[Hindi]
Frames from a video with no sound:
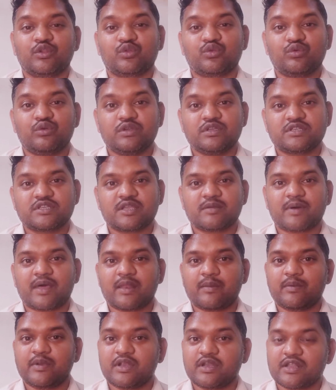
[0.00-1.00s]
तो इसके
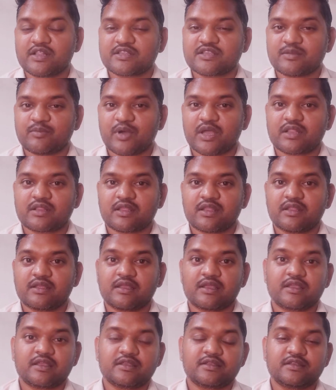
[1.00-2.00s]
बारे में डिटेल से बात
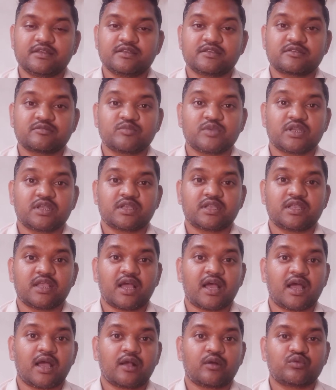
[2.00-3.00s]
करेंगे कि इसमें
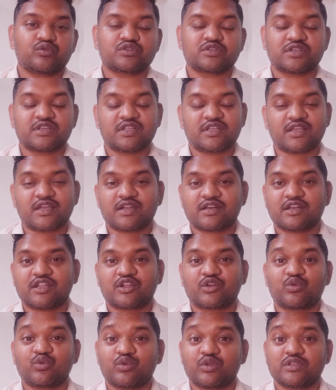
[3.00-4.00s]
क्या कुछ नया
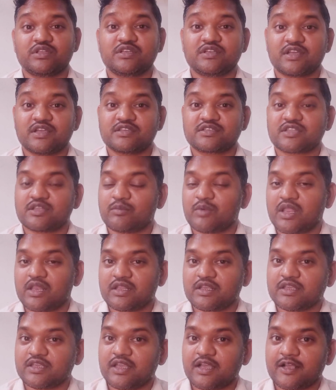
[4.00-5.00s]
टेक्नोलॉजी का इस्तेमाल
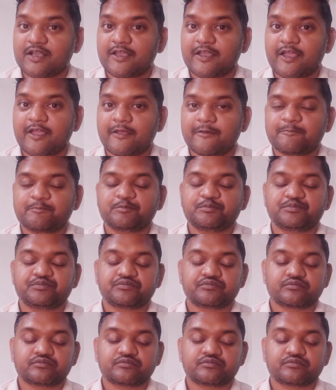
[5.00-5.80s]
किया गया है